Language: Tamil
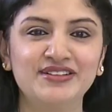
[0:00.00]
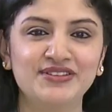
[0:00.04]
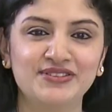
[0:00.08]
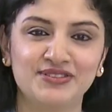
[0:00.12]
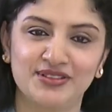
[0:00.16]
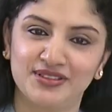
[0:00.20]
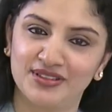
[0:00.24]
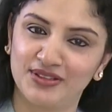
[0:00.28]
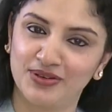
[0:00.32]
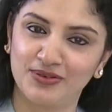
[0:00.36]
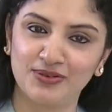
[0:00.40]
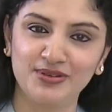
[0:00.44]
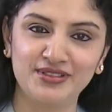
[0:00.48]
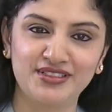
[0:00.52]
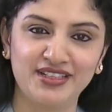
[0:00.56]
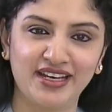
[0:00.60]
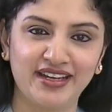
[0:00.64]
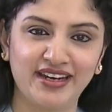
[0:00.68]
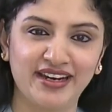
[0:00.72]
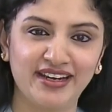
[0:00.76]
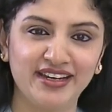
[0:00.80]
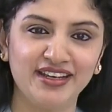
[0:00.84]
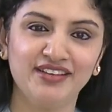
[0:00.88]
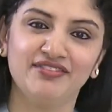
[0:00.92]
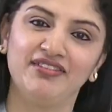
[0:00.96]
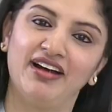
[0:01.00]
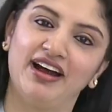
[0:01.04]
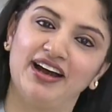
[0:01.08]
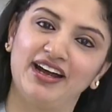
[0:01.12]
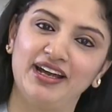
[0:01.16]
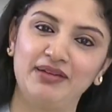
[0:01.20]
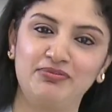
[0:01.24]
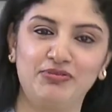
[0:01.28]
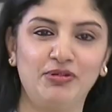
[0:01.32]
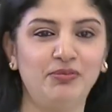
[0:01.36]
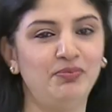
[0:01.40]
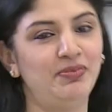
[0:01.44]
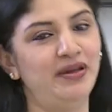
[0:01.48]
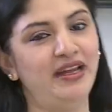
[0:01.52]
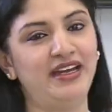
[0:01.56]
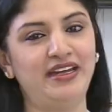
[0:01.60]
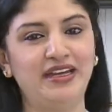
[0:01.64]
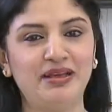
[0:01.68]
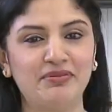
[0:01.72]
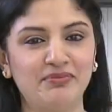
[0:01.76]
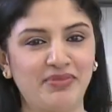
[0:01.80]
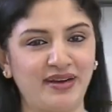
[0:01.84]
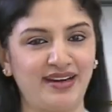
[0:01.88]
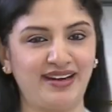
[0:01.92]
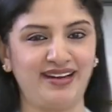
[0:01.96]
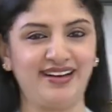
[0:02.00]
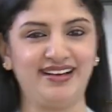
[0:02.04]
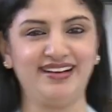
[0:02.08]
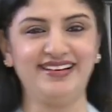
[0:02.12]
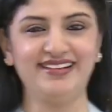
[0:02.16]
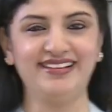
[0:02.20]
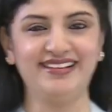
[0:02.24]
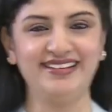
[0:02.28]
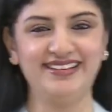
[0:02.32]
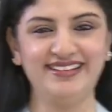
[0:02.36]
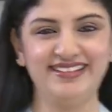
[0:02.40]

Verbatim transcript: ஸோ இந்த குளிச்சா ரெடி வாங்க இப்போ பிளேட்டிங் பண்ணலாம்